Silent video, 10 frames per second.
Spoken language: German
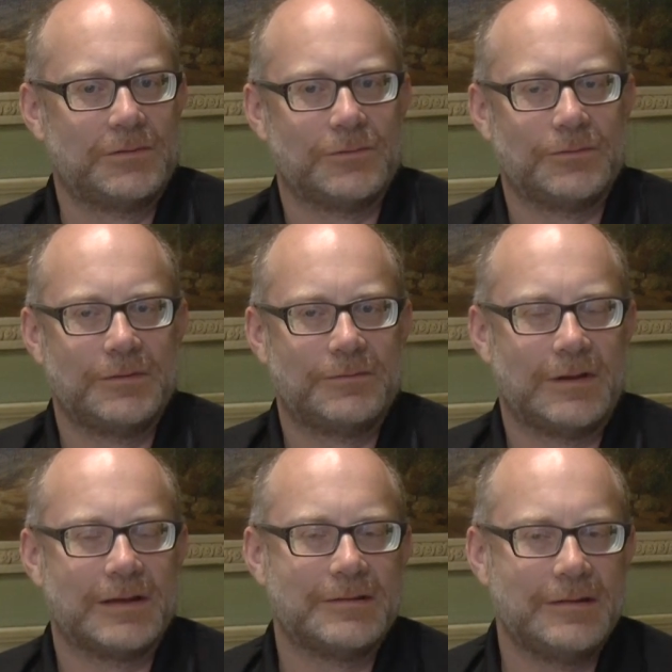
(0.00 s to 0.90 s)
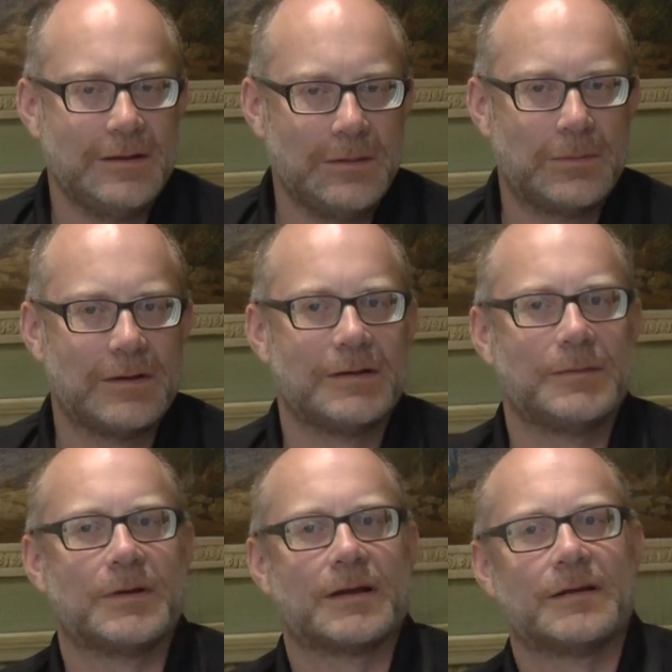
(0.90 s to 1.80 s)
so viel flexible,
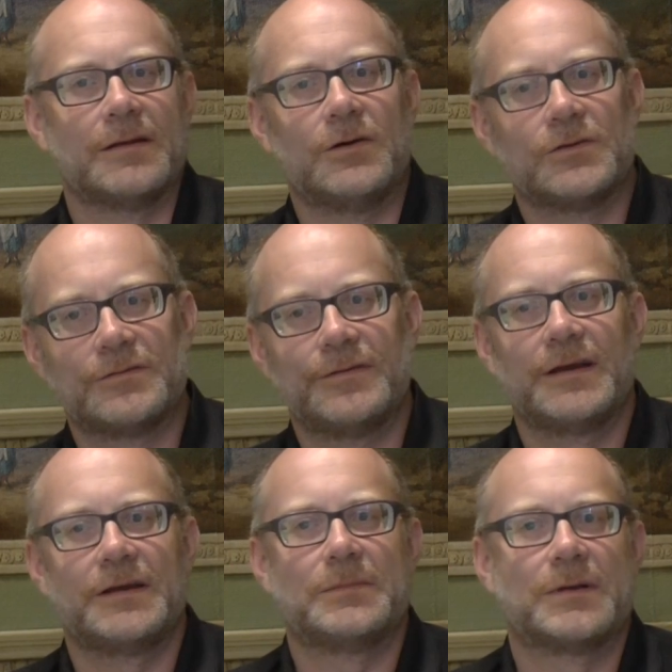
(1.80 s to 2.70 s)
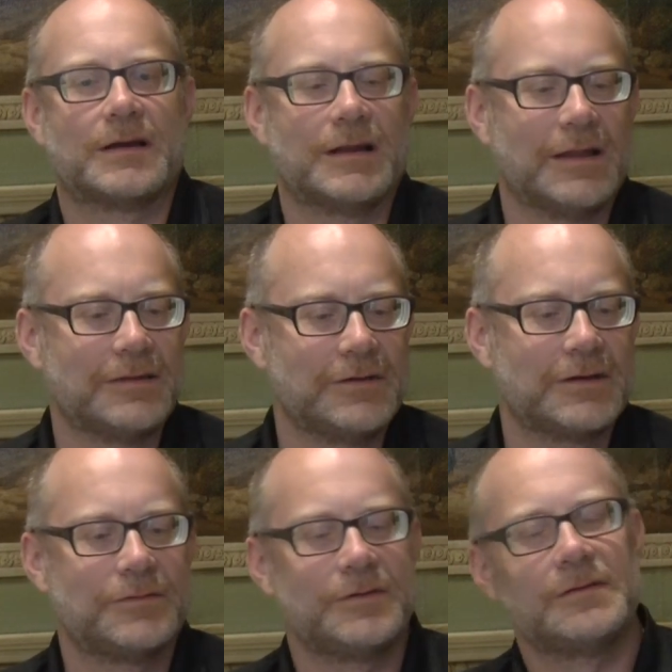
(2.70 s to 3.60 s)
man kann ausweichen, man kann andere
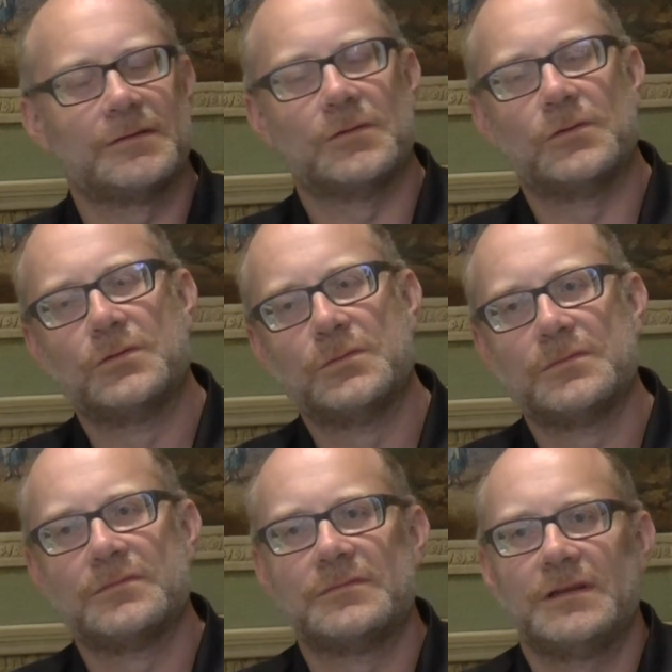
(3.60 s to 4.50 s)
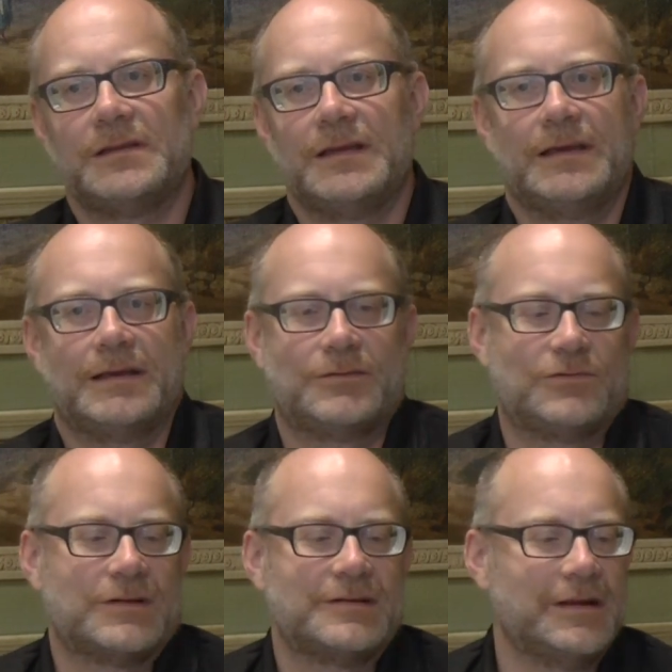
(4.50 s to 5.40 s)
Wege finden, um die Dinge
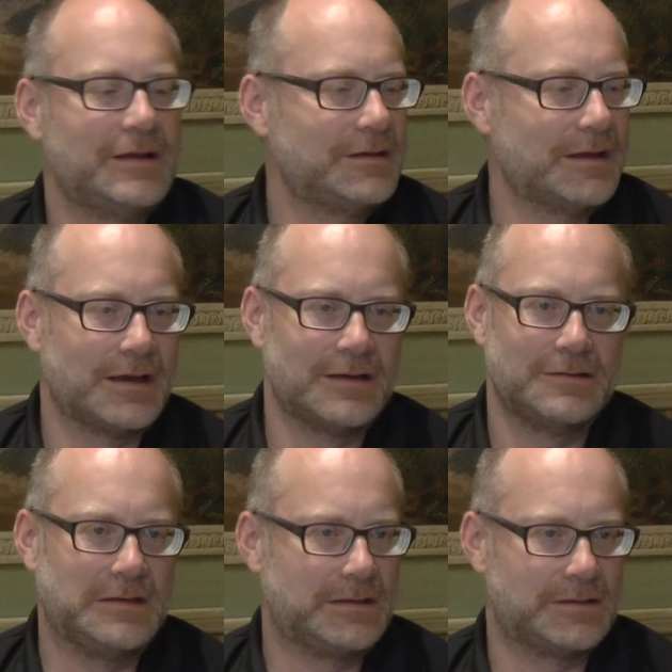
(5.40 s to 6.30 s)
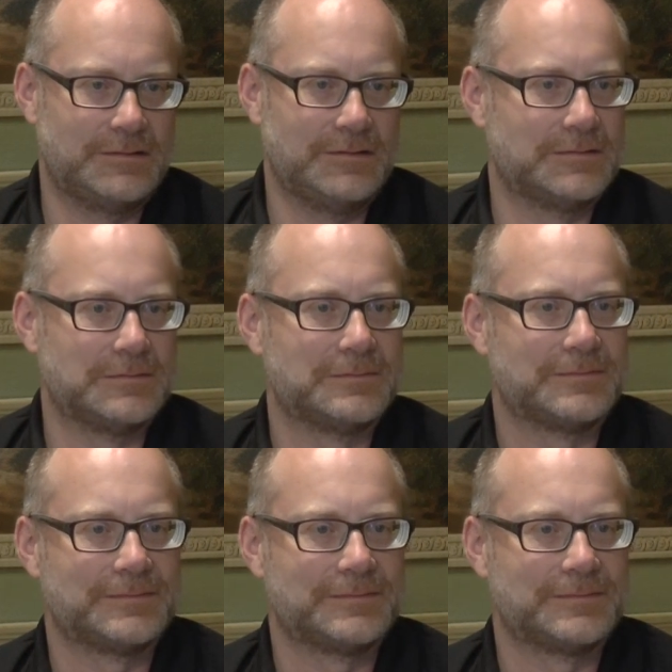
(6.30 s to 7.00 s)
zu erzählen, die einen interessieren.